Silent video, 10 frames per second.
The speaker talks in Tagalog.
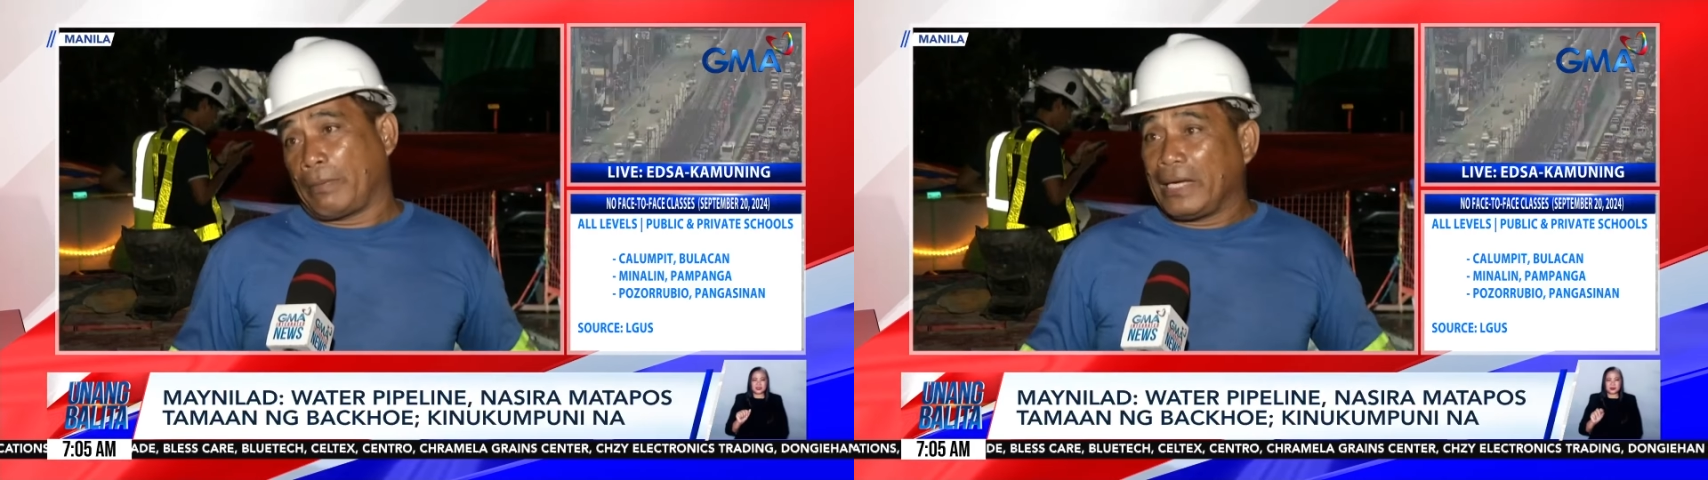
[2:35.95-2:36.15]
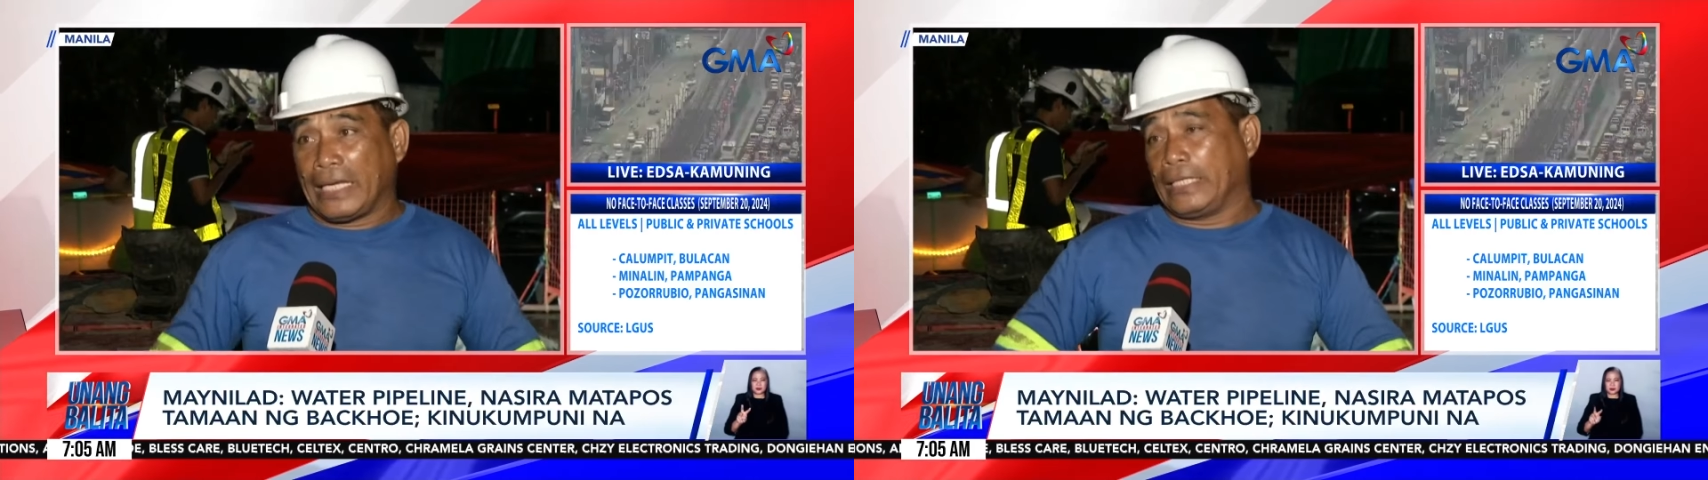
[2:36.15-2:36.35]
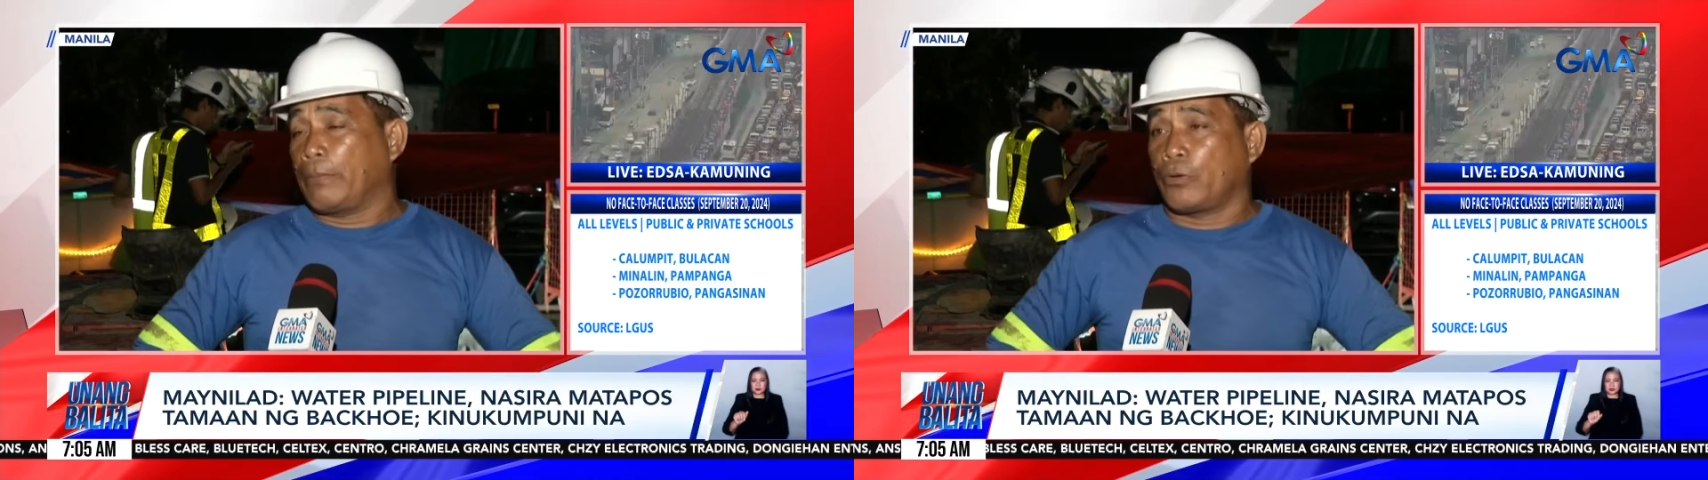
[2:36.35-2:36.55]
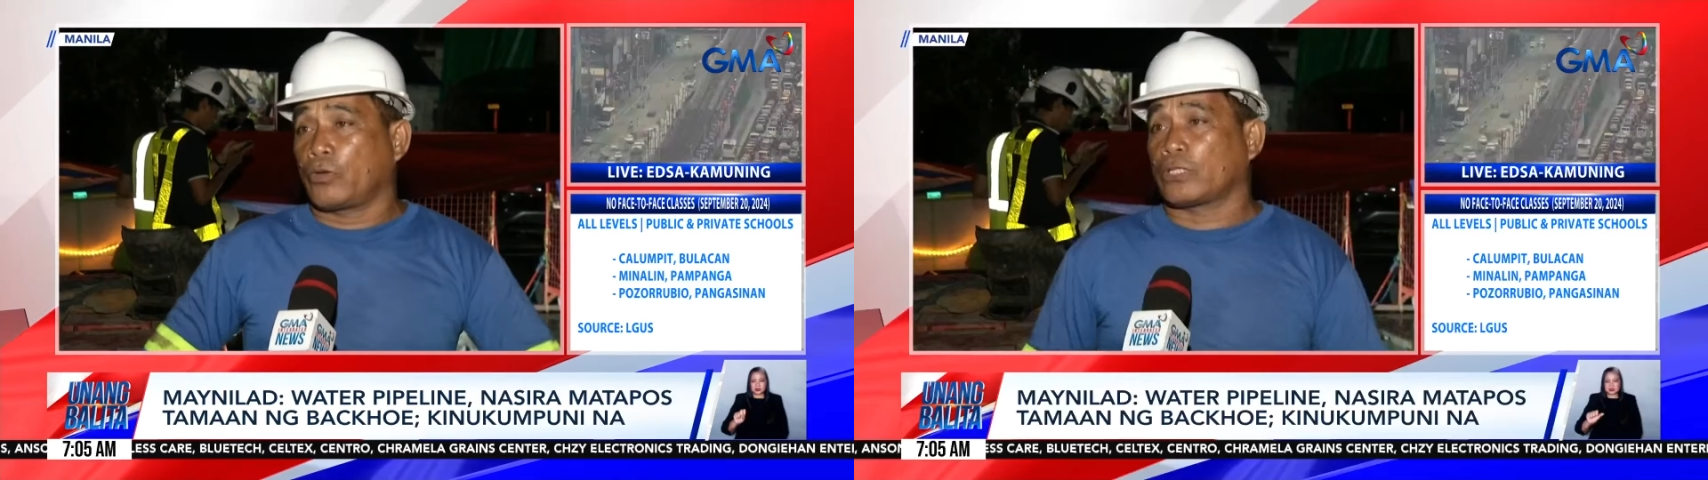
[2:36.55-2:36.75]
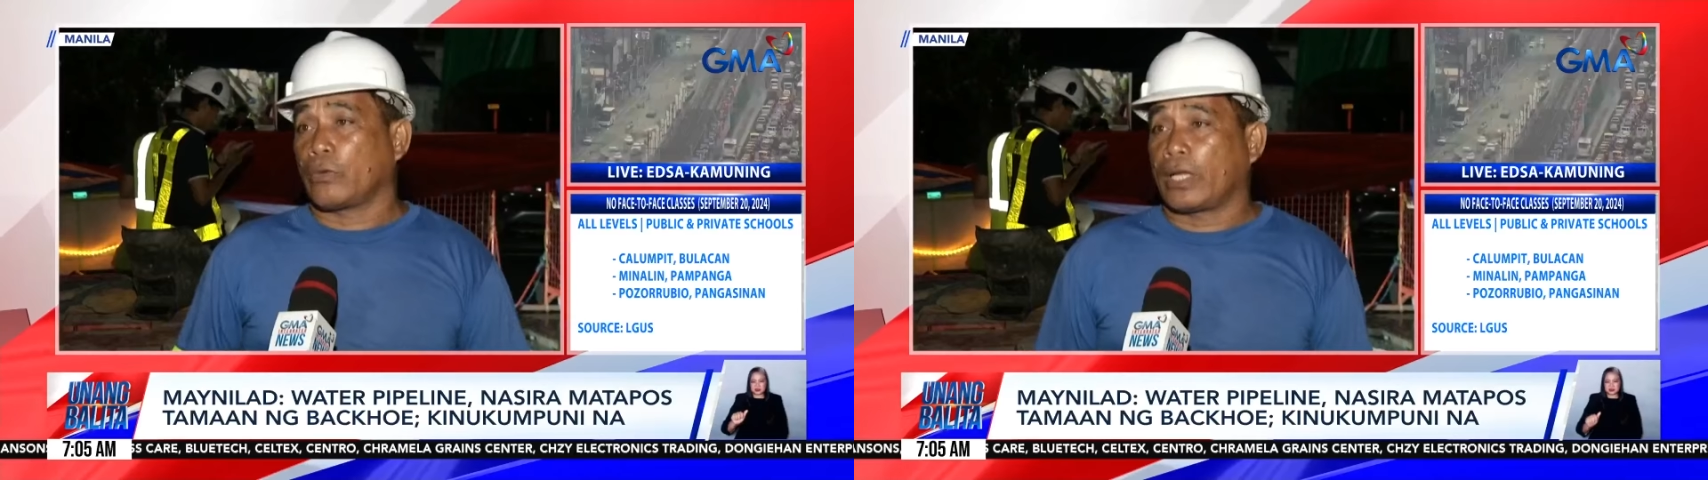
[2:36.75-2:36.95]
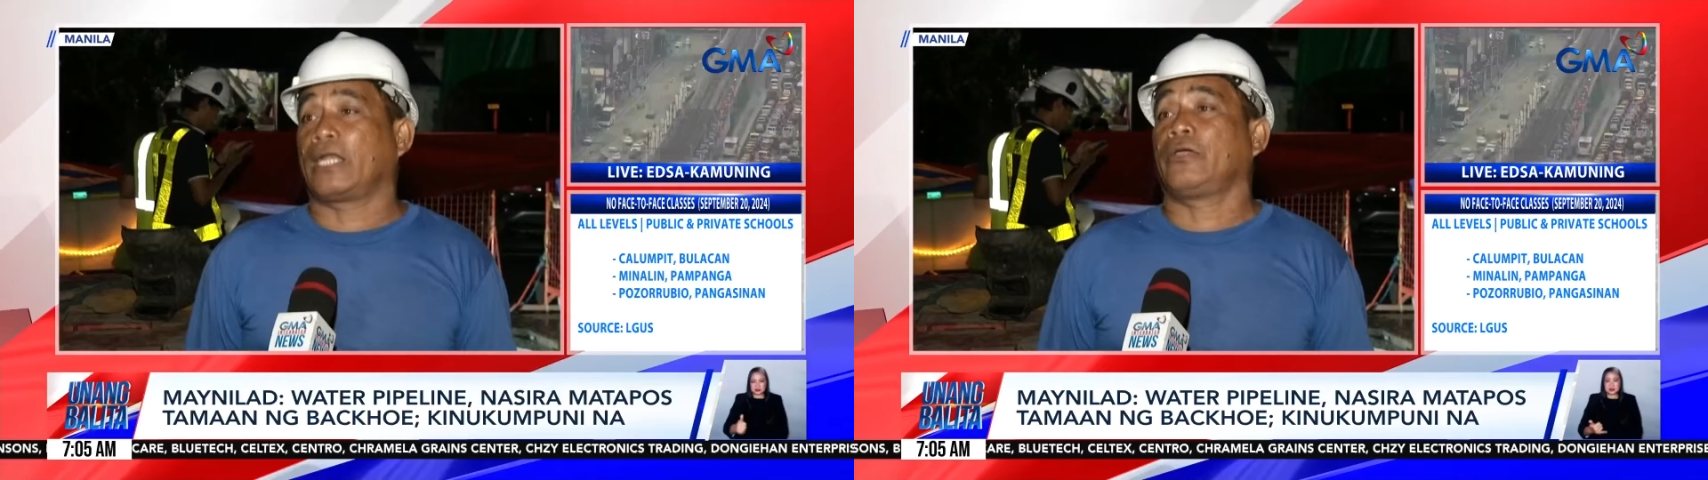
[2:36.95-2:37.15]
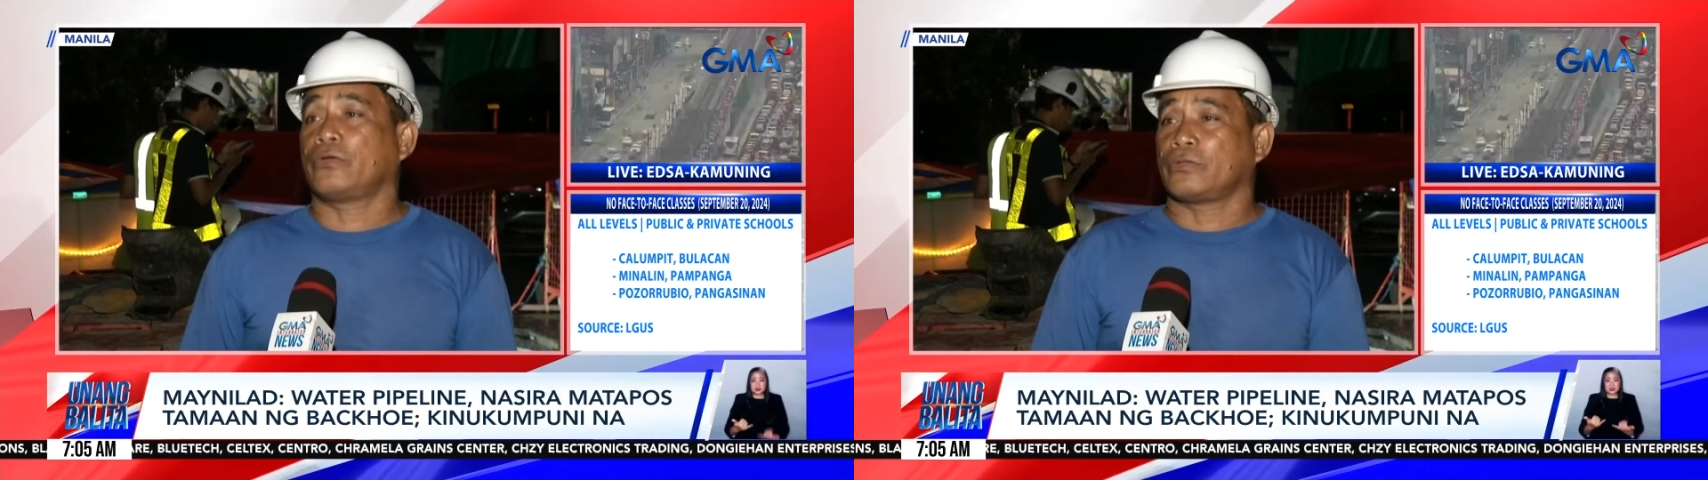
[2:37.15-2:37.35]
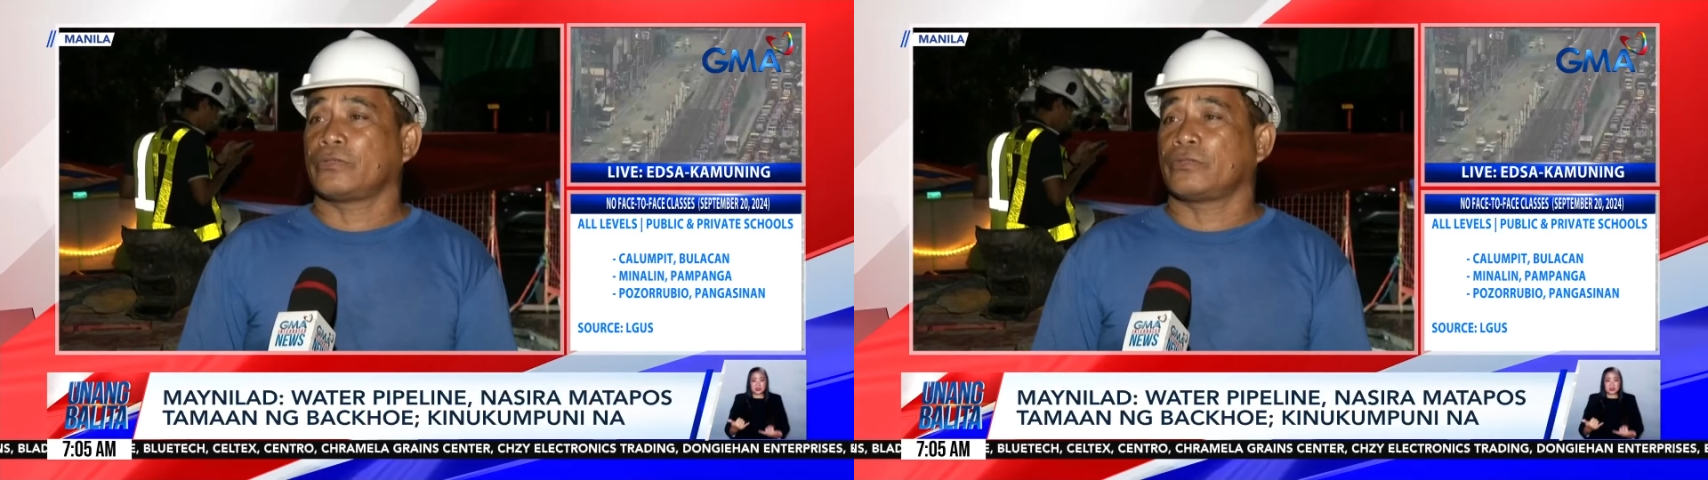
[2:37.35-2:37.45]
na may linya po sa lugar na yun.